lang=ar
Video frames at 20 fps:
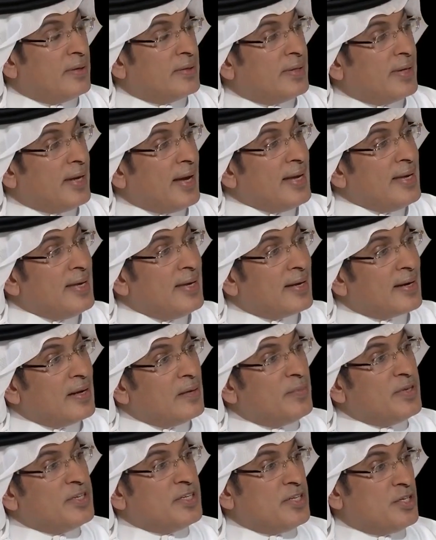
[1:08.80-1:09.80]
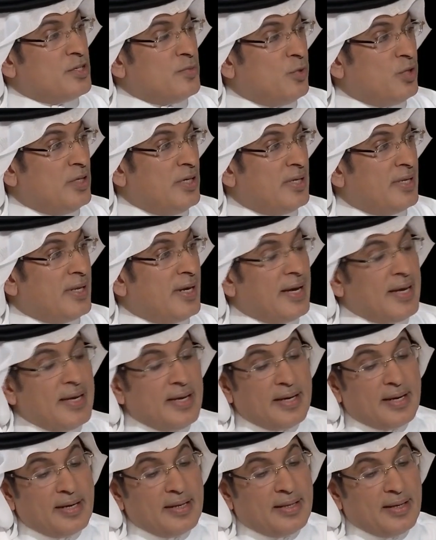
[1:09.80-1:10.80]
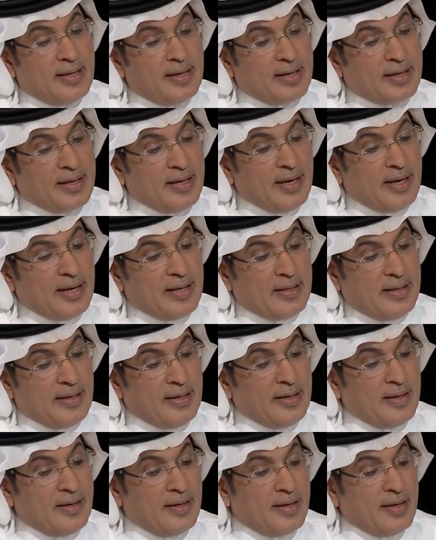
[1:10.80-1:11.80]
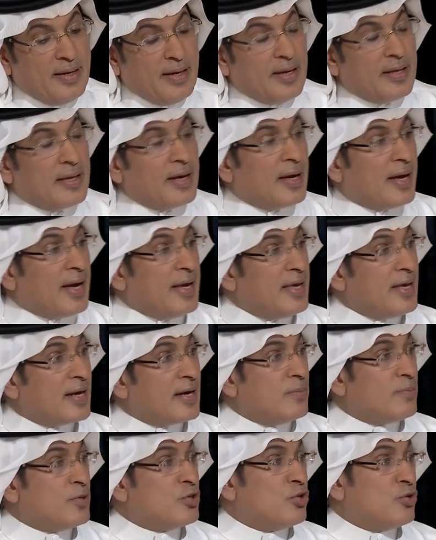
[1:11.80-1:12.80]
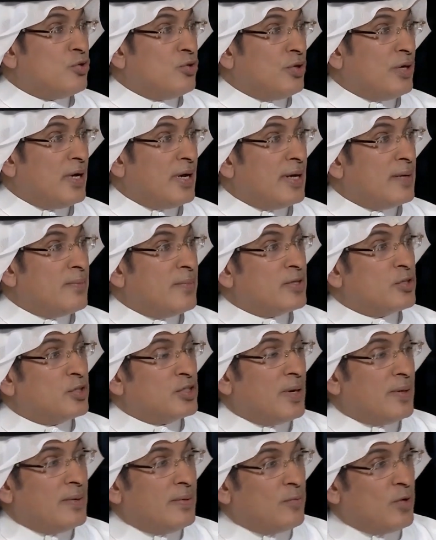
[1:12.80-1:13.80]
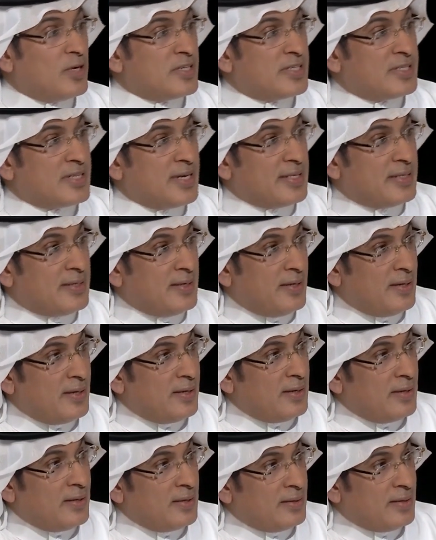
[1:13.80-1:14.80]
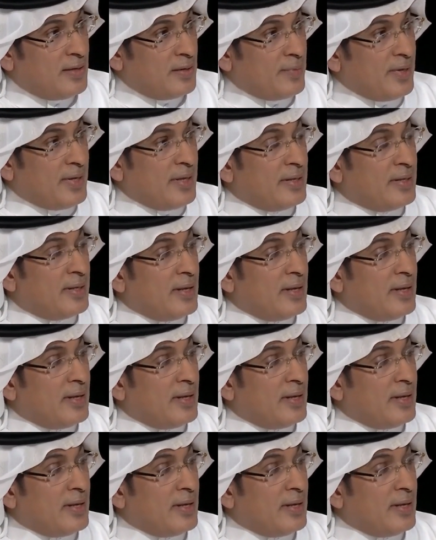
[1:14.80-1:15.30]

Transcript: تغير البزنس موديل تغيرت القيادة غير المشروع المؤسسات آه، تربح